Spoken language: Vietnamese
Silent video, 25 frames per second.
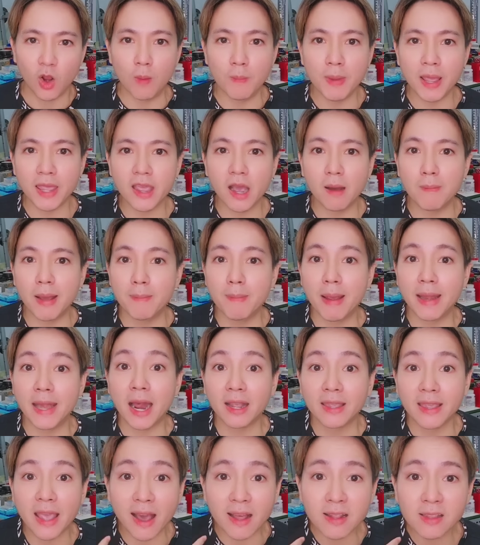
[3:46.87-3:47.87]
rồi bây giờ mày mày
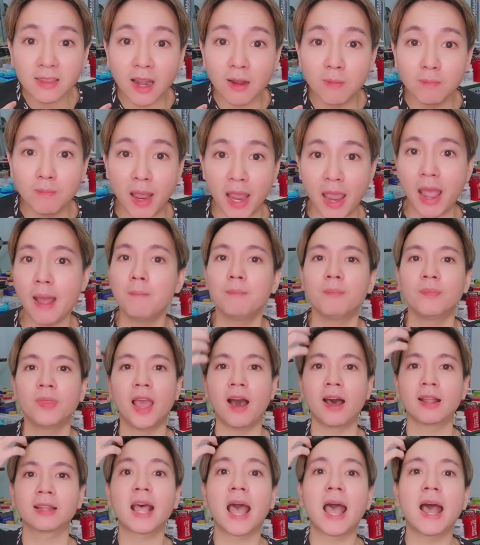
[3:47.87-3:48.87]
đặt nhắn tin mày hăm
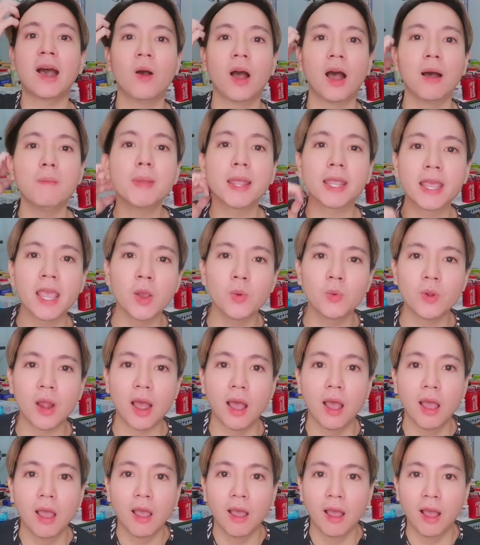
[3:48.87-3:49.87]
dọa tao hả mày kêu là
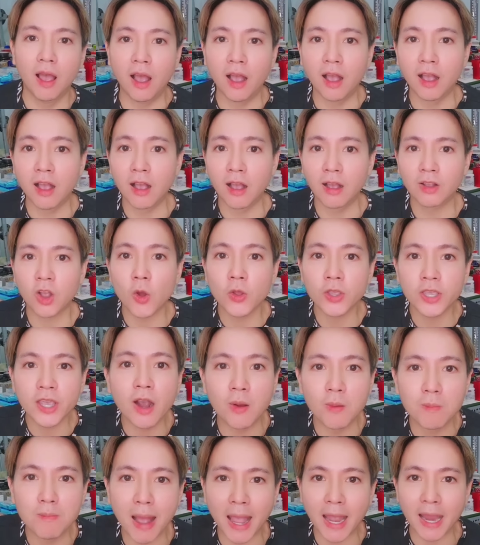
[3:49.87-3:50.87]
uh, coi
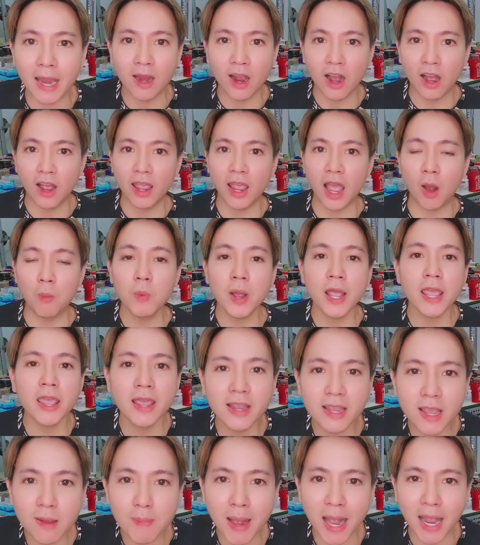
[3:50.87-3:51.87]
chừng mày rồi không
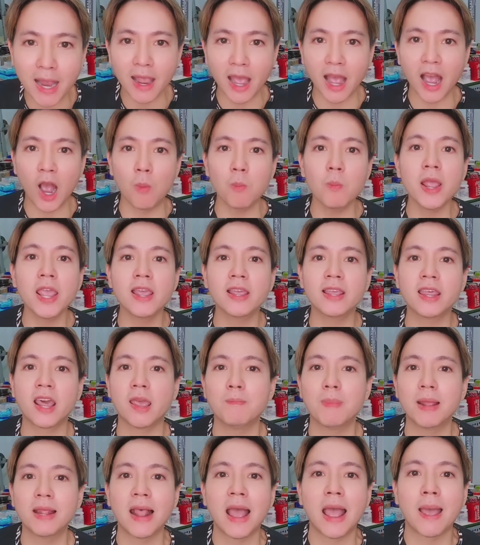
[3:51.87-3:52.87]
yên với mày hả không yên
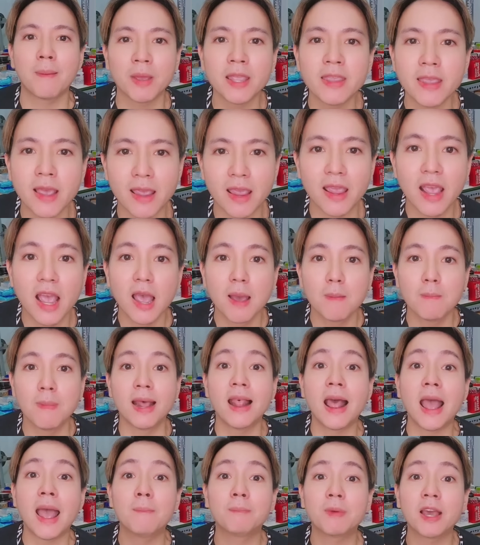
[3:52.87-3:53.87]
thì mày làm cái gì
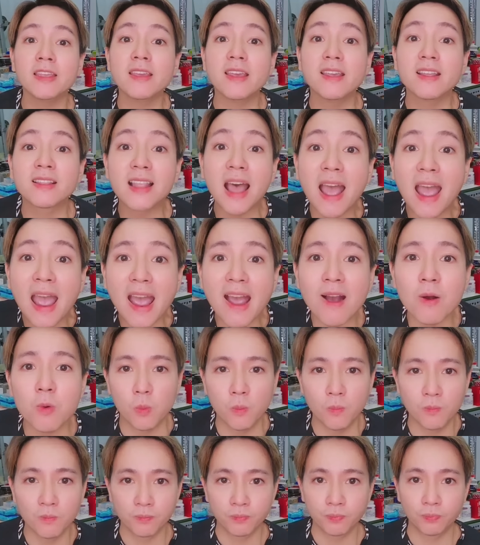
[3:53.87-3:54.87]
mày làm cái gì tao
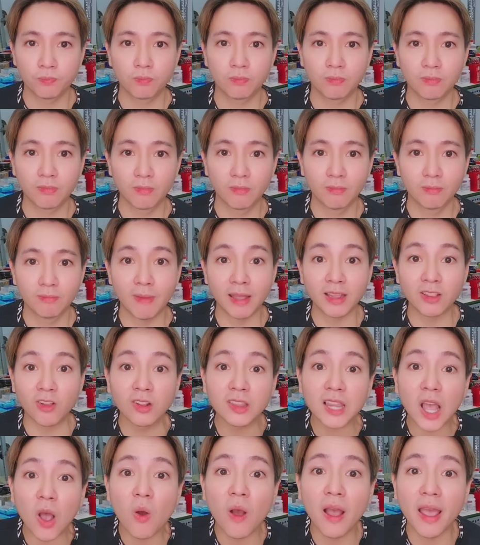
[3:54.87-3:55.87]
mày
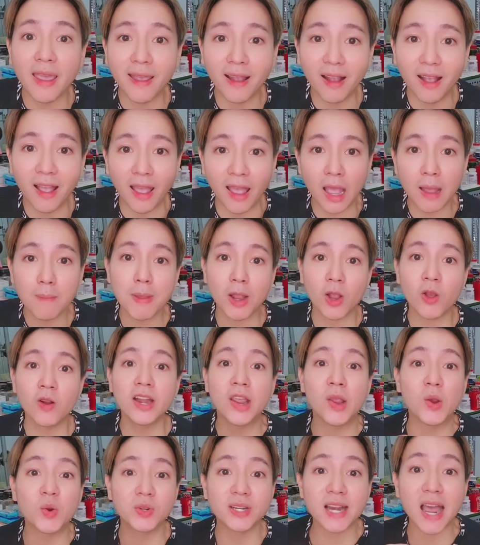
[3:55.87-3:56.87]
tưởng tao hiền hả mày có
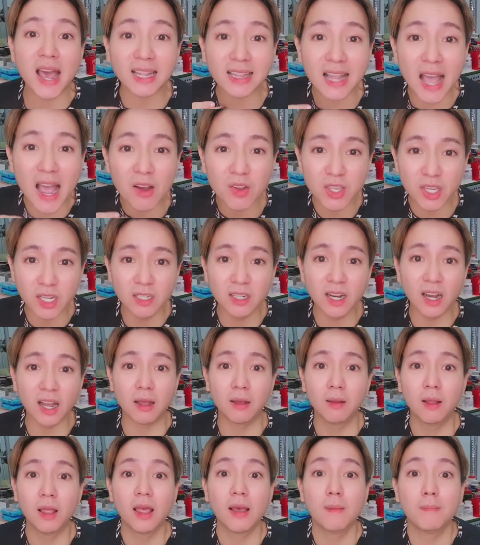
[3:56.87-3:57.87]
điều tra tao
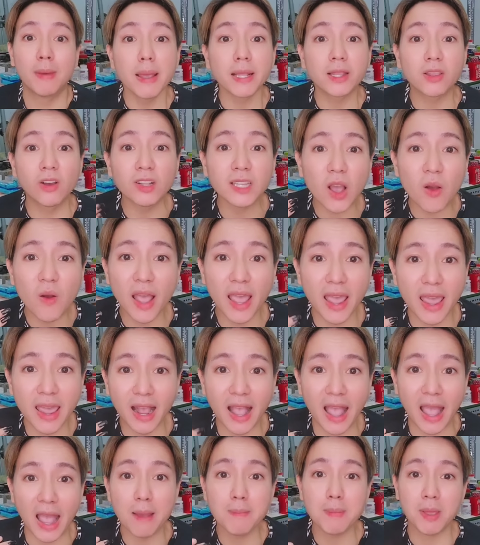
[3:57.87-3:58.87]
chưa mày, mày tưởng tao
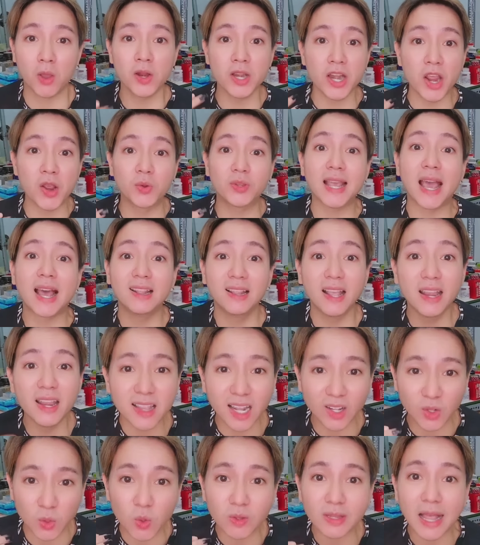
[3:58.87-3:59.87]
hiền hả mày có điều tra lý
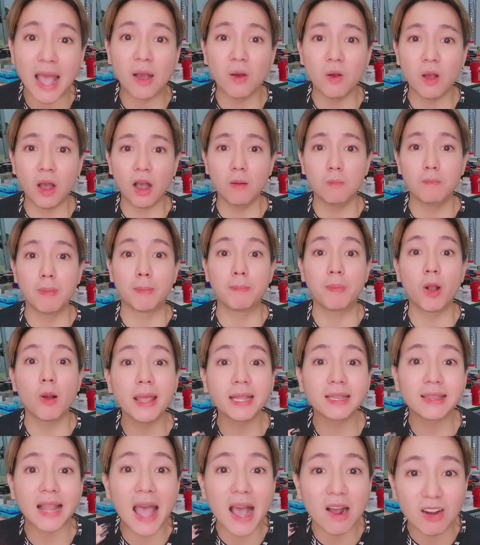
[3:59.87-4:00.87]
lịch của tao không mày có
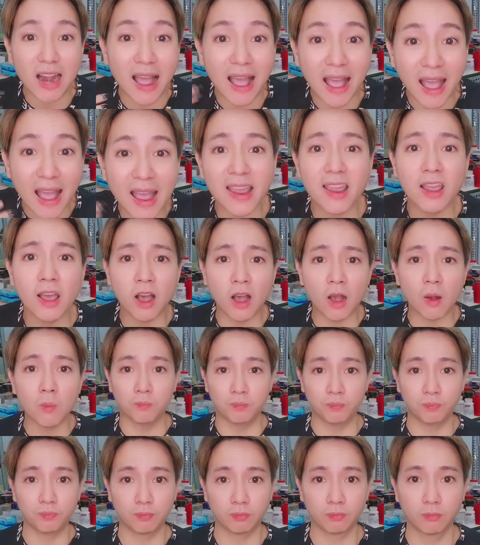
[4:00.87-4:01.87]
biết tao là ai không